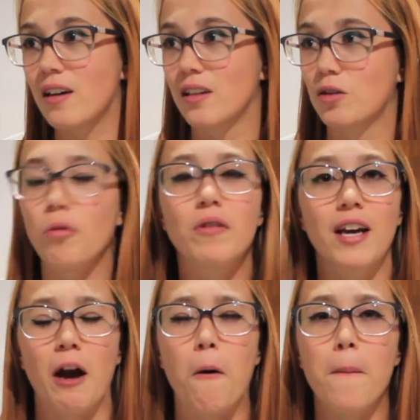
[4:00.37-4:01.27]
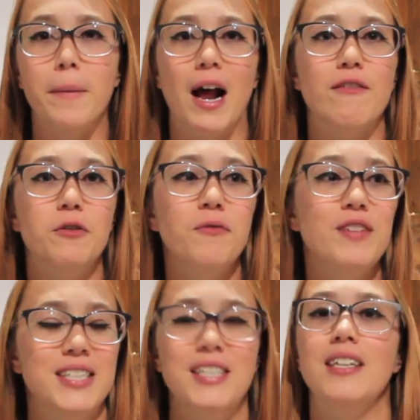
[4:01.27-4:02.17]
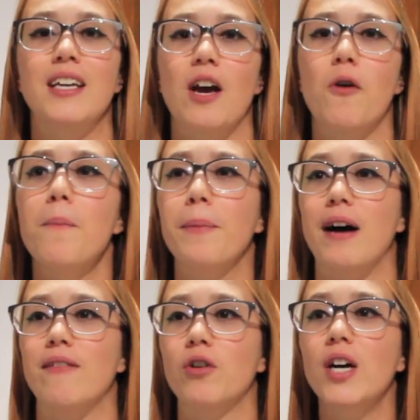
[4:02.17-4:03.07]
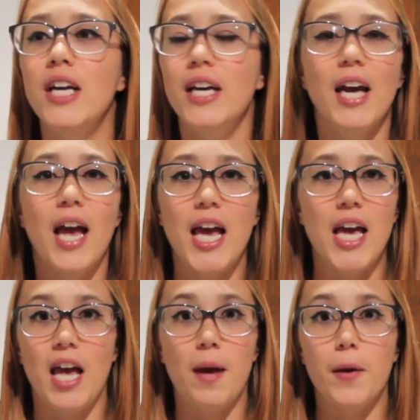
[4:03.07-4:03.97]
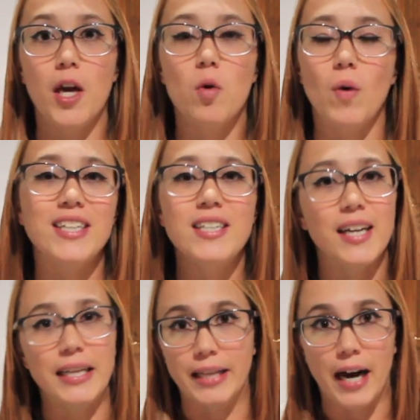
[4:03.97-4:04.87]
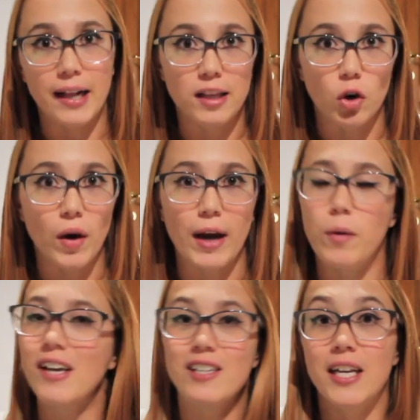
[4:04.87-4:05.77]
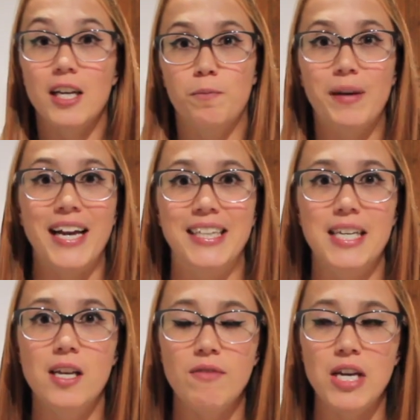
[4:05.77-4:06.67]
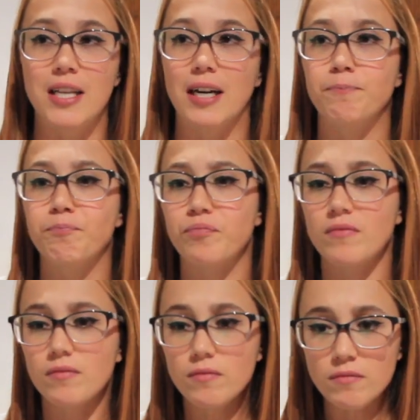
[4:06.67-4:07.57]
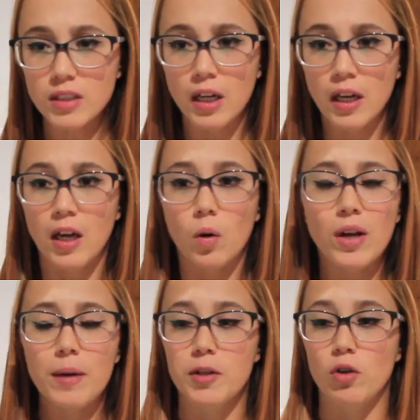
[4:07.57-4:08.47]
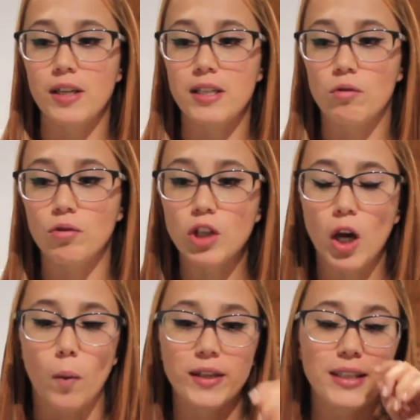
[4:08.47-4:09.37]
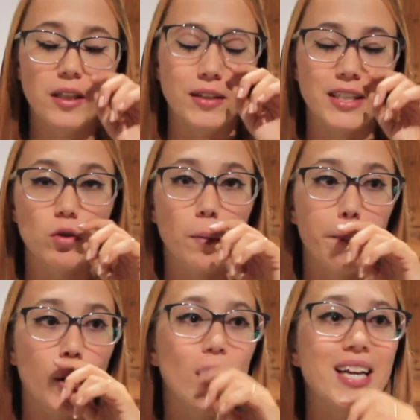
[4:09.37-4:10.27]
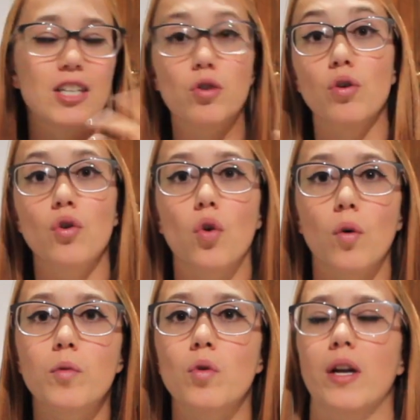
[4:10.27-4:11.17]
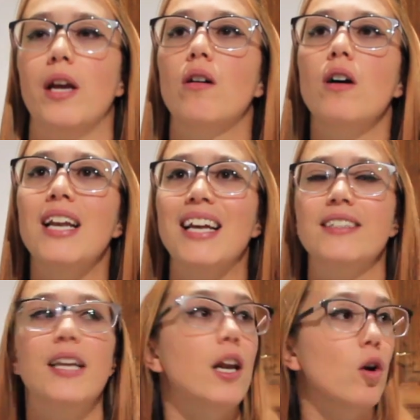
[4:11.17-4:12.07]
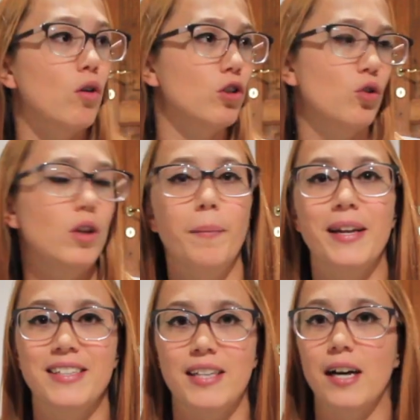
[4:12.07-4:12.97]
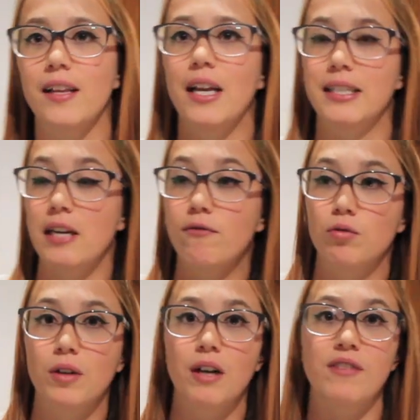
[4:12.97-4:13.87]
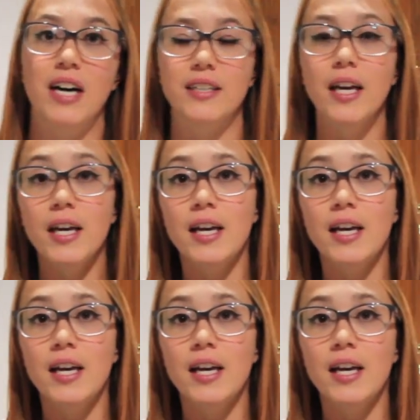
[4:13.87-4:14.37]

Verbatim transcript: eh, trucchi che compravano, vestiti che compravano e, e, e quasi nient'altro, ecco, e, e esperienze di vita. Quindi mi sono resa conto che questo è diventato un po' il sogno comune, no? l'essere riconosciuti per strada, l'essere fotografati,